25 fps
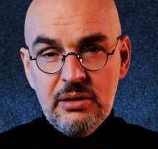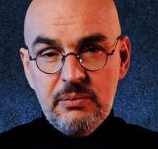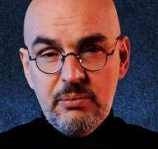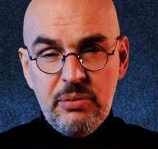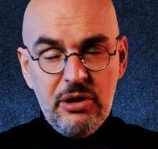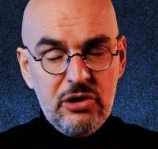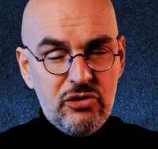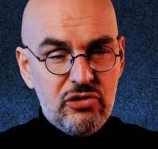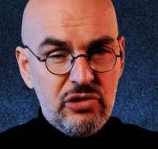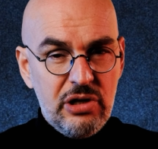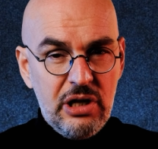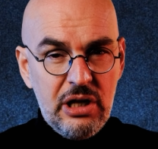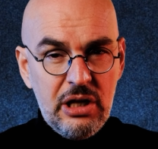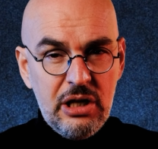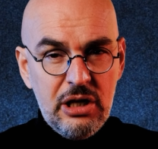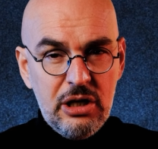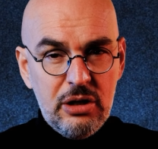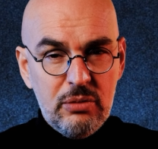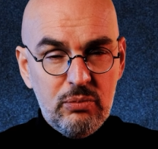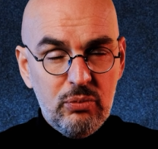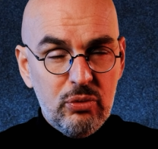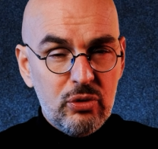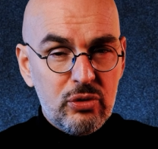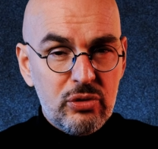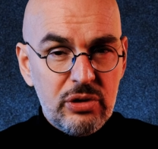Paşa
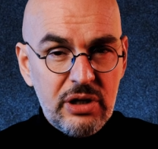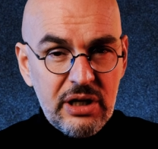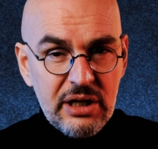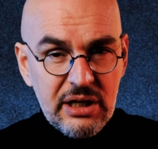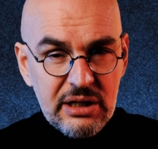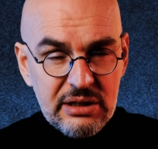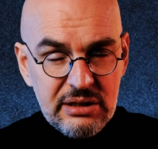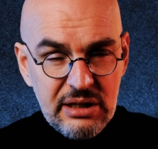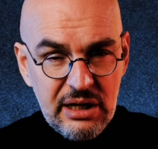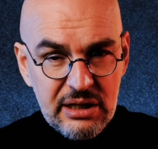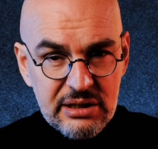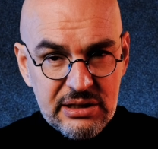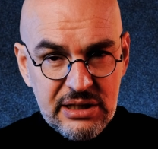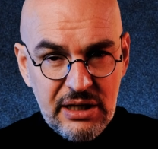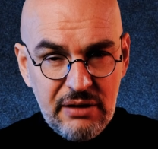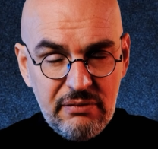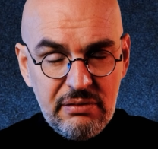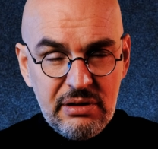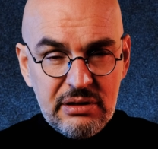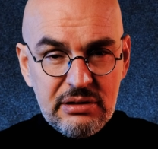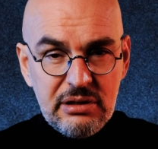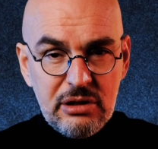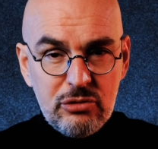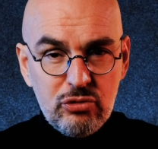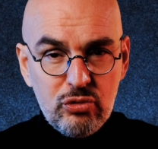Bugüne kadar
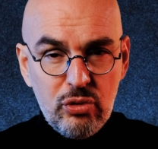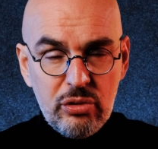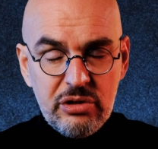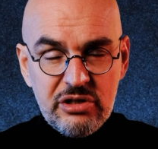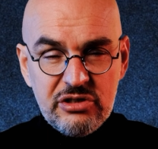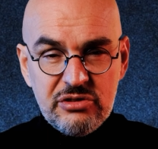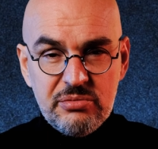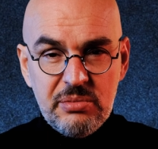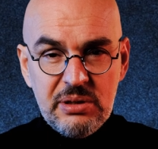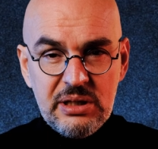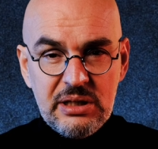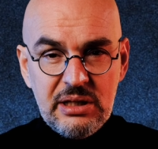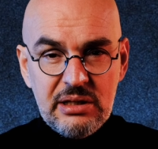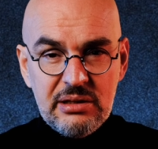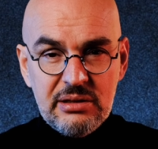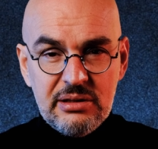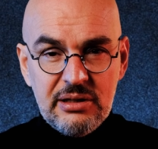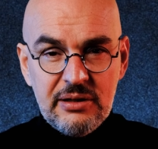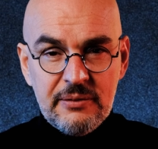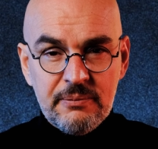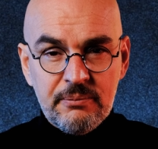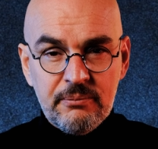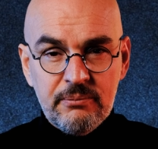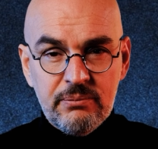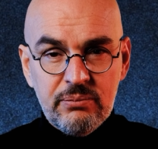devlete çok hizmet
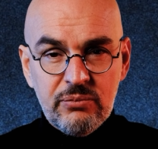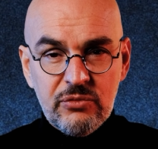ettin.